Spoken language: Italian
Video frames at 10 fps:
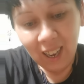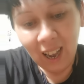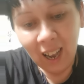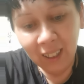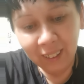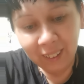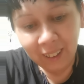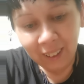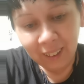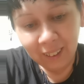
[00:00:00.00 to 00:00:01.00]

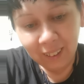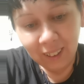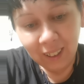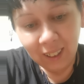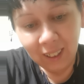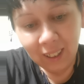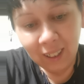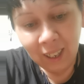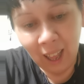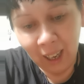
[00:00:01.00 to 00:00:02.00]
anche
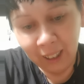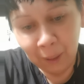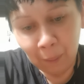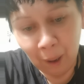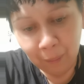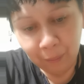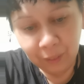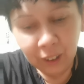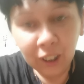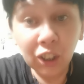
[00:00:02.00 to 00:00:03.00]
l'anima
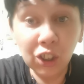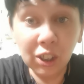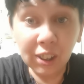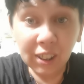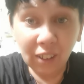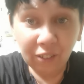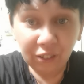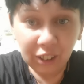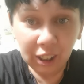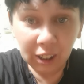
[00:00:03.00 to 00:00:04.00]
di chi ci si
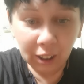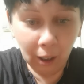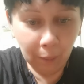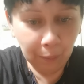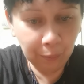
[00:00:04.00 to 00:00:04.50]
affida.